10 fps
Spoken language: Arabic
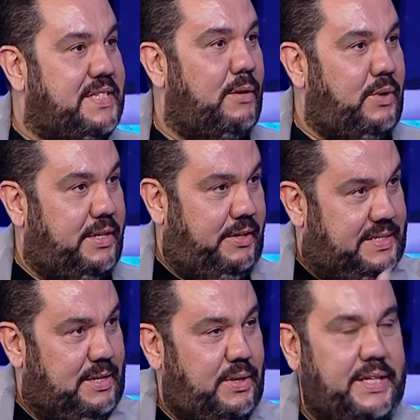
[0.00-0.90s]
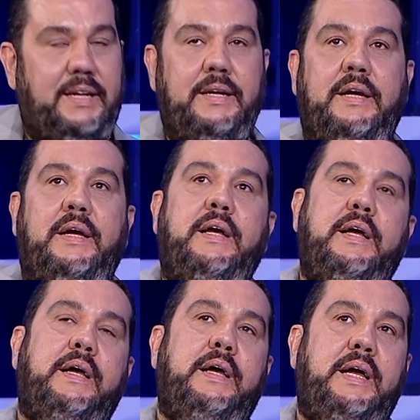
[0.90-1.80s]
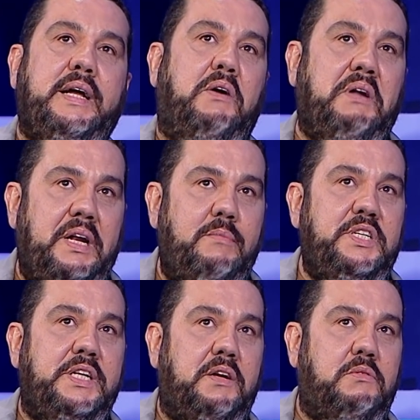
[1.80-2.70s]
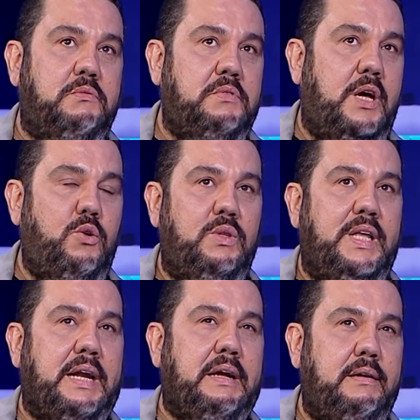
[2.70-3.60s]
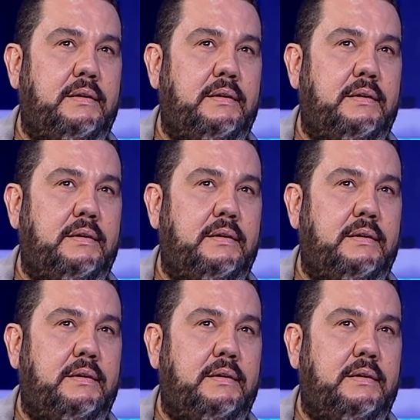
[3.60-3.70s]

تصور نحن صورنا هكا ونحن مشينا وداروا درك